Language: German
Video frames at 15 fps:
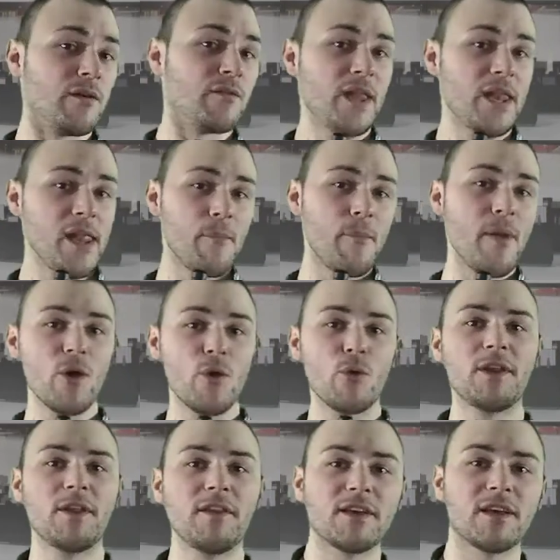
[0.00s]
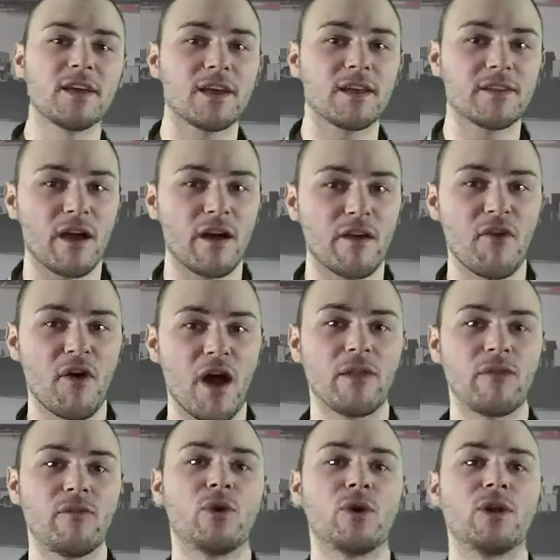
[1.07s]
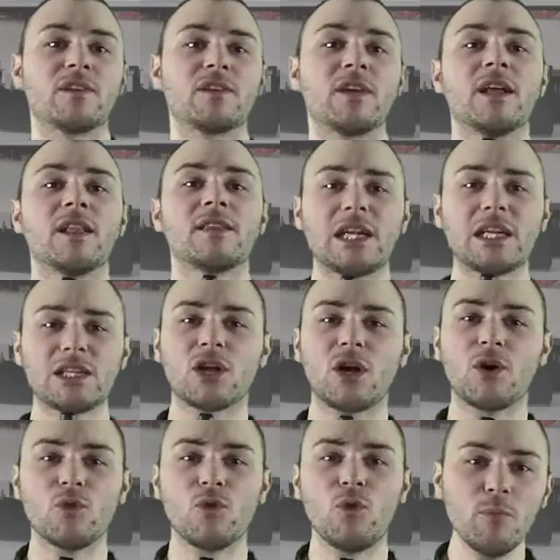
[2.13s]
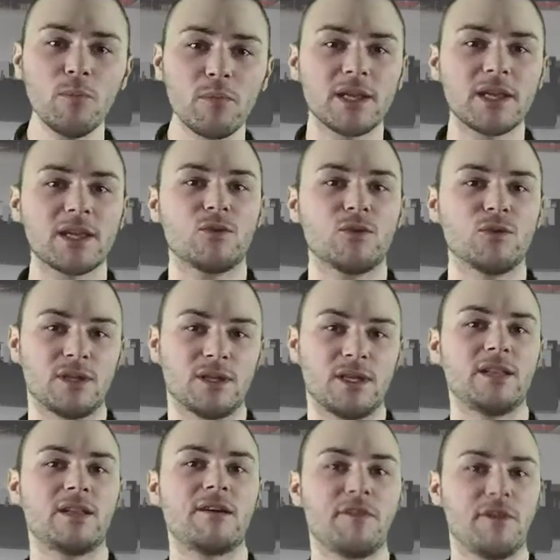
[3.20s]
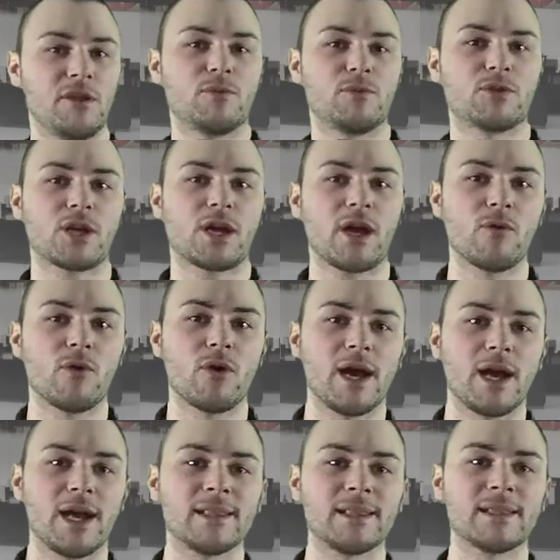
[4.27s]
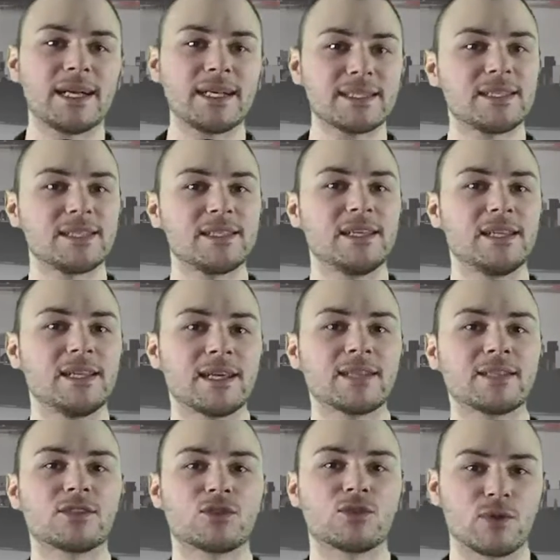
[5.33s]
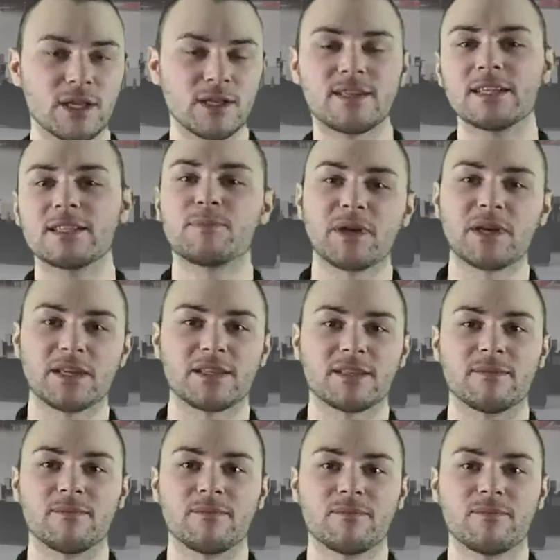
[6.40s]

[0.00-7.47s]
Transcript: Wenn ihr mehr über diese Geräte erfahren wollt, dann schaut unbedingt unten in der Videobeschreibung rein. Da sind die Links zu den Testberichten.